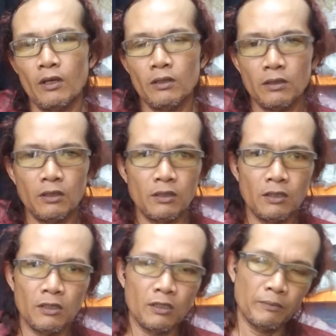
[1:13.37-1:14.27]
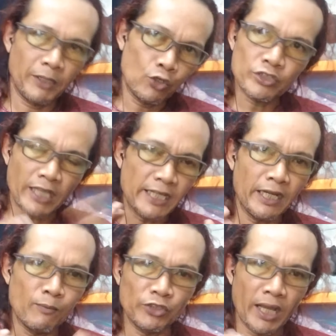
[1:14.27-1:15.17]
Oh, beko sekalian
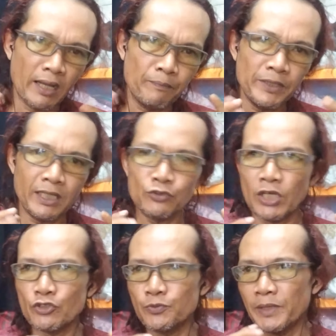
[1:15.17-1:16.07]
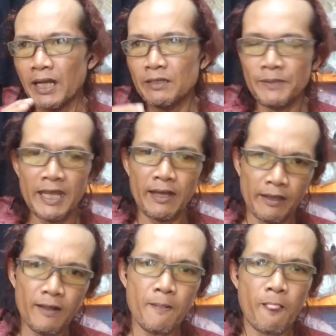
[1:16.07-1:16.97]
mau tanggapi kasus-kasus viral di Minang
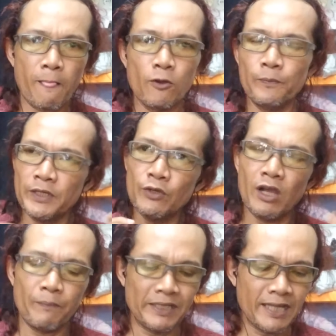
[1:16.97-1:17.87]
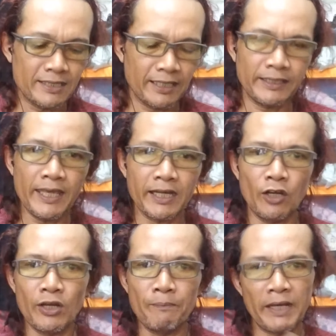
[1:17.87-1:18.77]
ya. Kok video agak panjang sih sedikit,
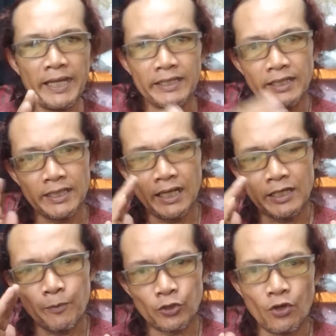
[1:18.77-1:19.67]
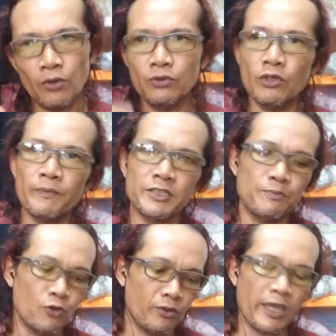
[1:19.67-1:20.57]
kalau nampe pendek tadi lah dipotong untuk
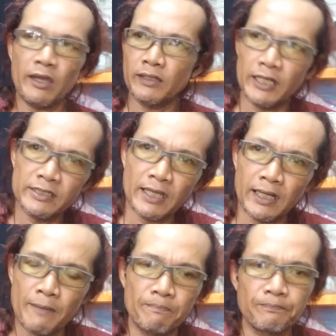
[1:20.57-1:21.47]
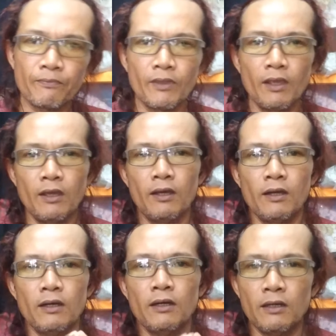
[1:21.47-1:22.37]
Facebook ya dan Instagram.
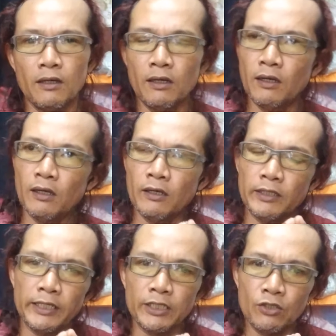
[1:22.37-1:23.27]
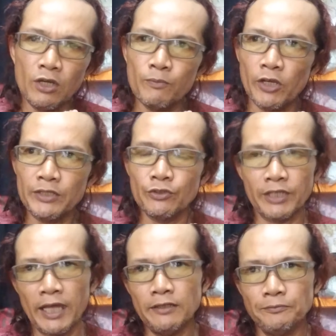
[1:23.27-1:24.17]
Oh, dan Niko ambo
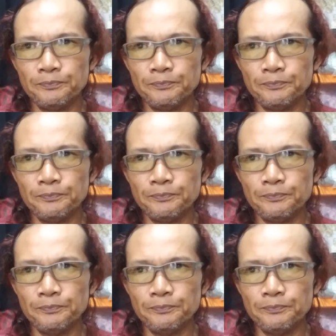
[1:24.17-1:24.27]
lanjutkan.